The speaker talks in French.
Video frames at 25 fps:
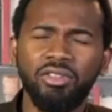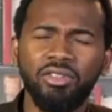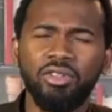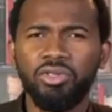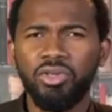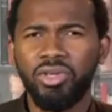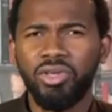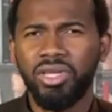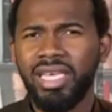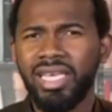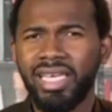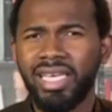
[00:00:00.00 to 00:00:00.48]
de te
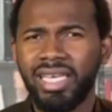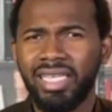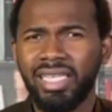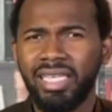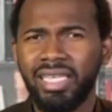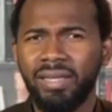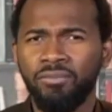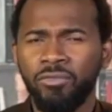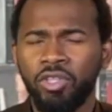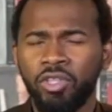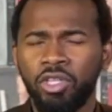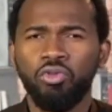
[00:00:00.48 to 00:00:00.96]
guérir.
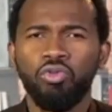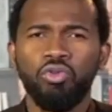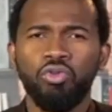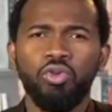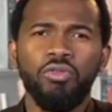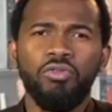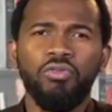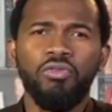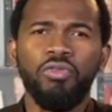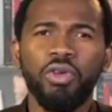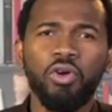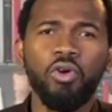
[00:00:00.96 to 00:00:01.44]
Nous le
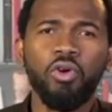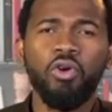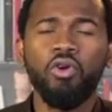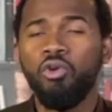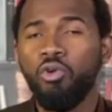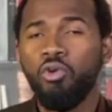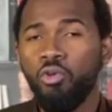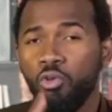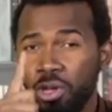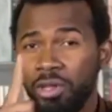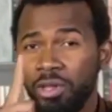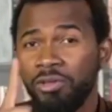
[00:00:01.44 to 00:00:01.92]
ferons
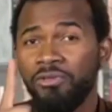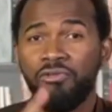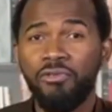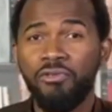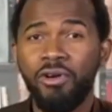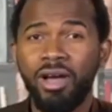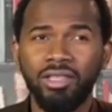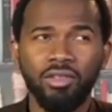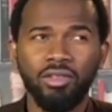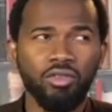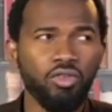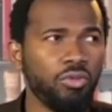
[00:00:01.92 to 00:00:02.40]
une
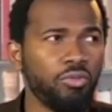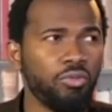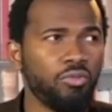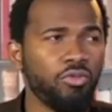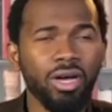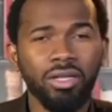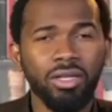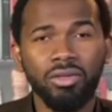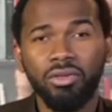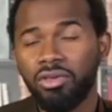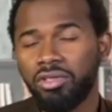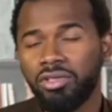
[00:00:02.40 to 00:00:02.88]
fois dans le
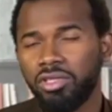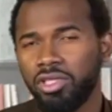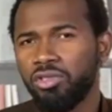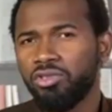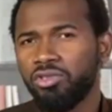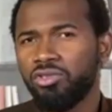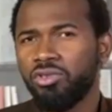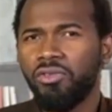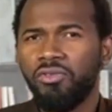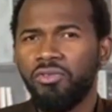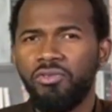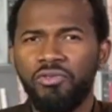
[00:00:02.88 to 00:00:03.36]
mois. Donc si nous
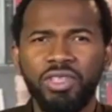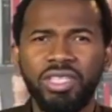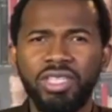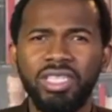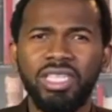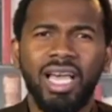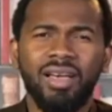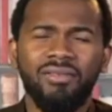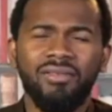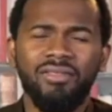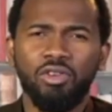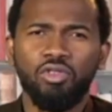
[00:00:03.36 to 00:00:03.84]
avons fini
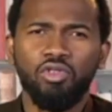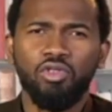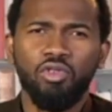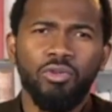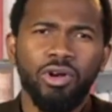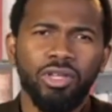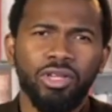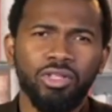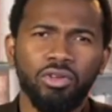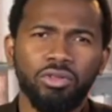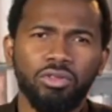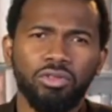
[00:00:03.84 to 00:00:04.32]
avec le
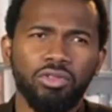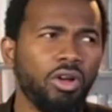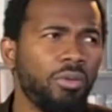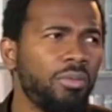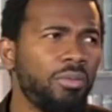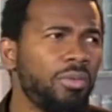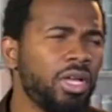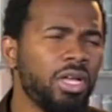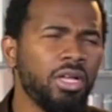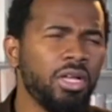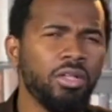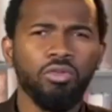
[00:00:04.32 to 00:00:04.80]
mois
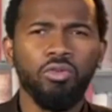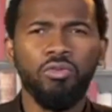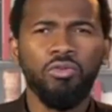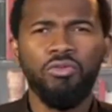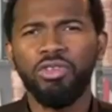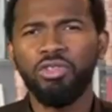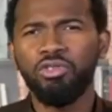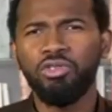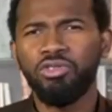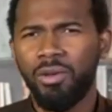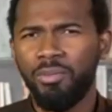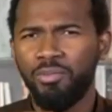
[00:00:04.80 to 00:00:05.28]
d'octobre, nous
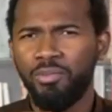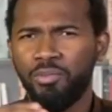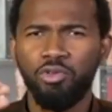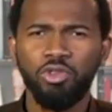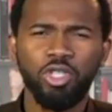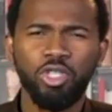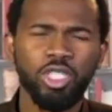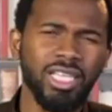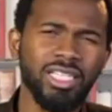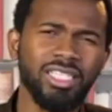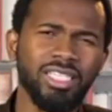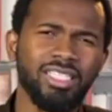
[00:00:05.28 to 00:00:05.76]
faisons la
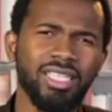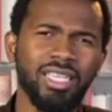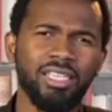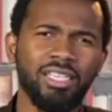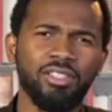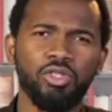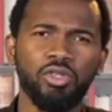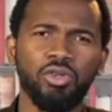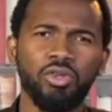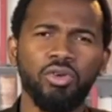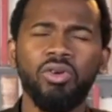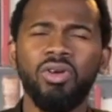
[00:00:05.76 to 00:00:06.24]
prochaine
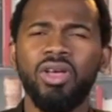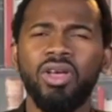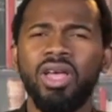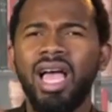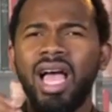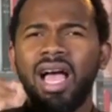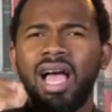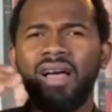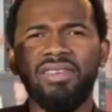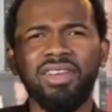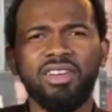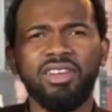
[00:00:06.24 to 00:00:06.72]
section
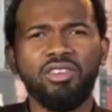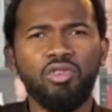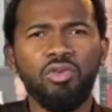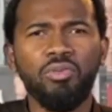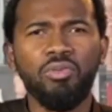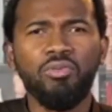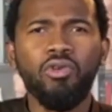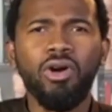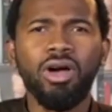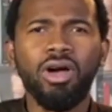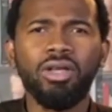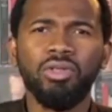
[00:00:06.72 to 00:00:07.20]
avec le
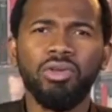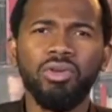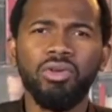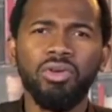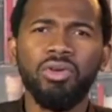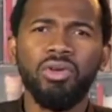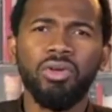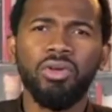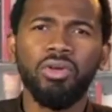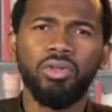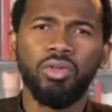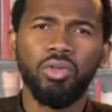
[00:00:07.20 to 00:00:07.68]
mois de
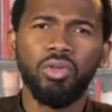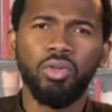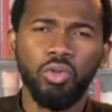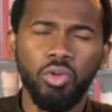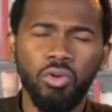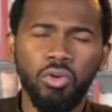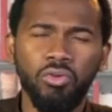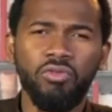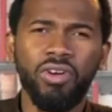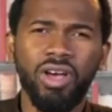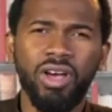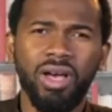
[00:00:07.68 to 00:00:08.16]

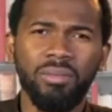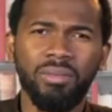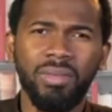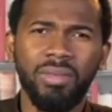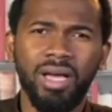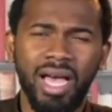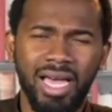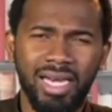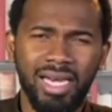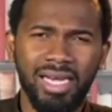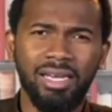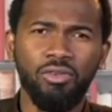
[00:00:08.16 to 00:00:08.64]
novembre.
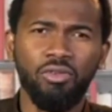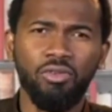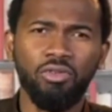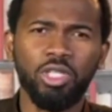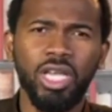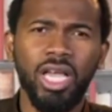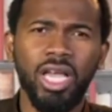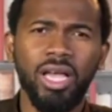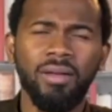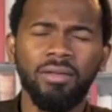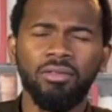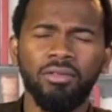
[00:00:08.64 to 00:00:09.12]

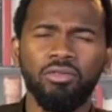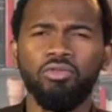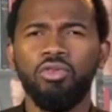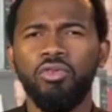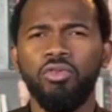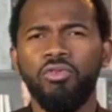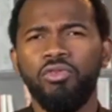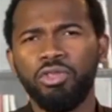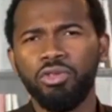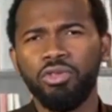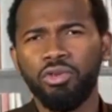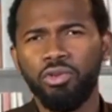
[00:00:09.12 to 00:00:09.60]
Alléluia, nous le
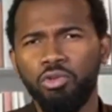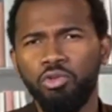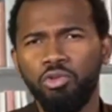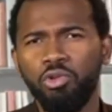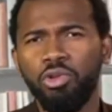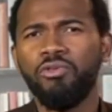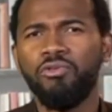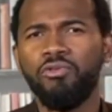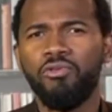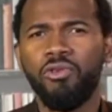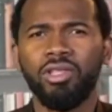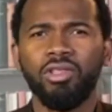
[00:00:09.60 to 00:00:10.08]
faisons une
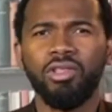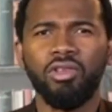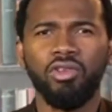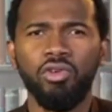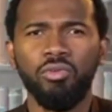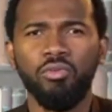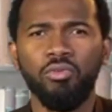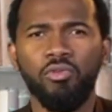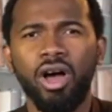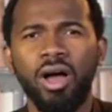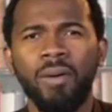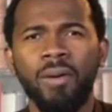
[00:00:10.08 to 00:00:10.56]
fois dans le
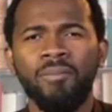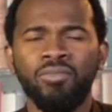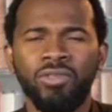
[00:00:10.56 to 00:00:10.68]
mois